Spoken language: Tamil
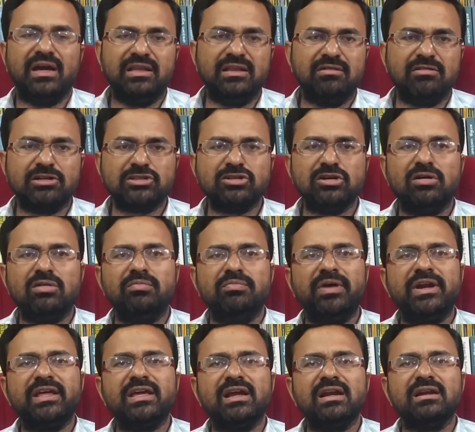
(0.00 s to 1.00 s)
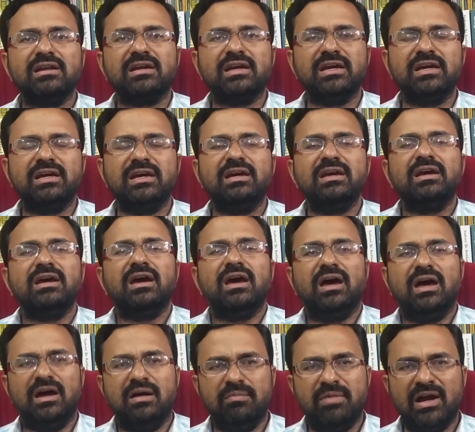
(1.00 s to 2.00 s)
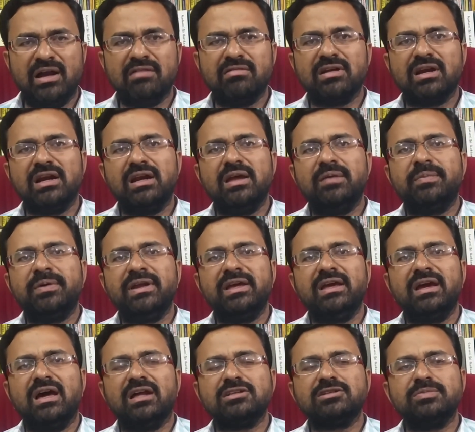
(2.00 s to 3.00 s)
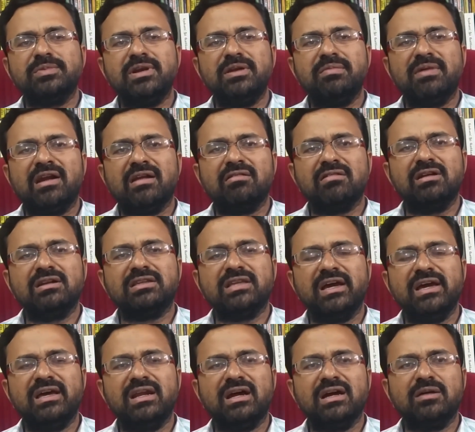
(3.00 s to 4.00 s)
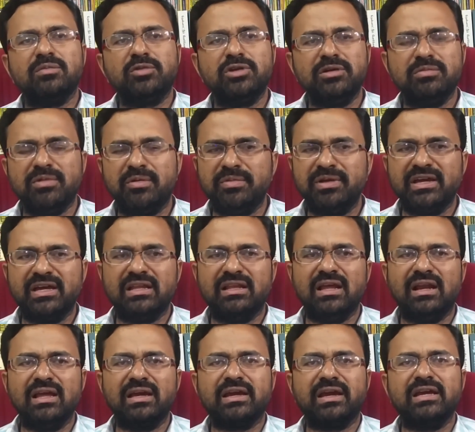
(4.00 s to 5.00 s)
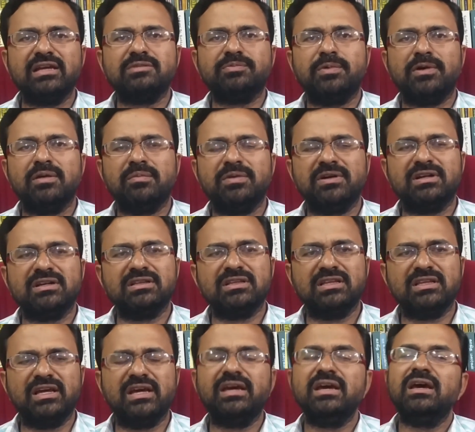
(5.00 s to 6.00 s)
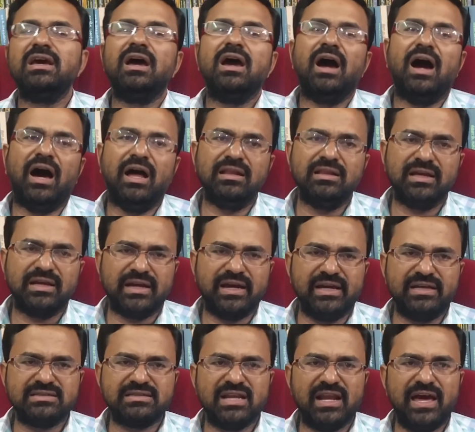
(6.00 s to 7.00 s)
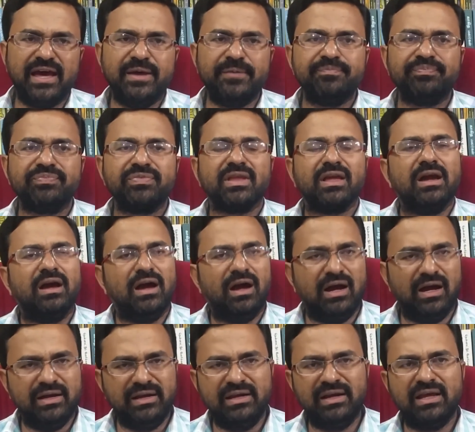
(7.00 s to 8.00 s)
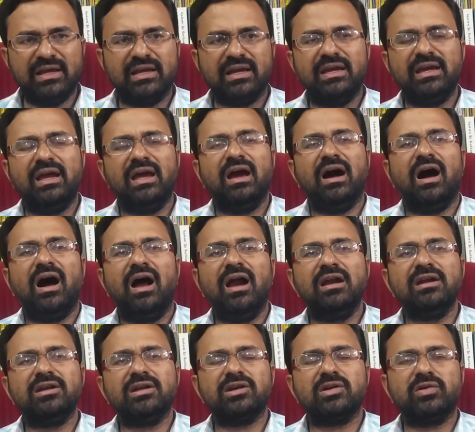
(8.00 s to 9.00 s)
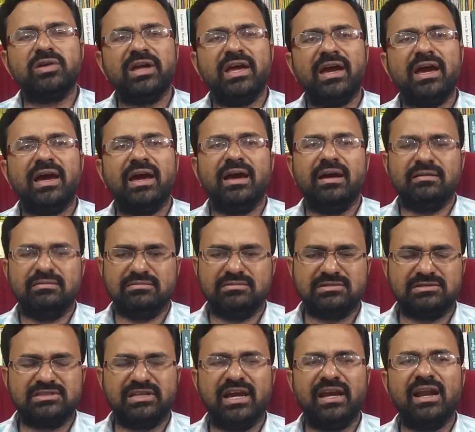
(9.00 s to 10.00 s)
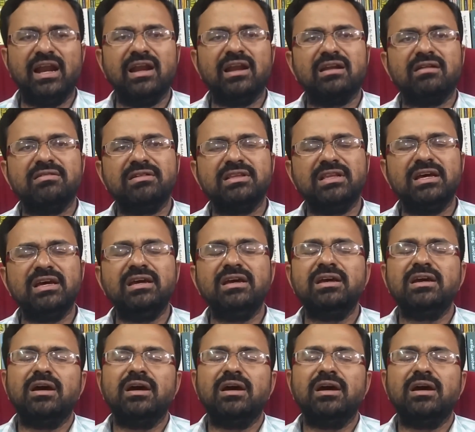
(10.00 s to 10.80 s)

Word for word: இந்த வருஷம் மெடிக்கலுக்கு மாணவர்கள் எப்படி அரசு பள்ளி மாணவர்கள் தயாராக முடியும் அப்படிங்கறதுனால கேஸ் போடப்பட்டிருந்தது அந்த கேஸ்ல இன்னைக்கு ஆளுநருடைய செயலாளர் வந்து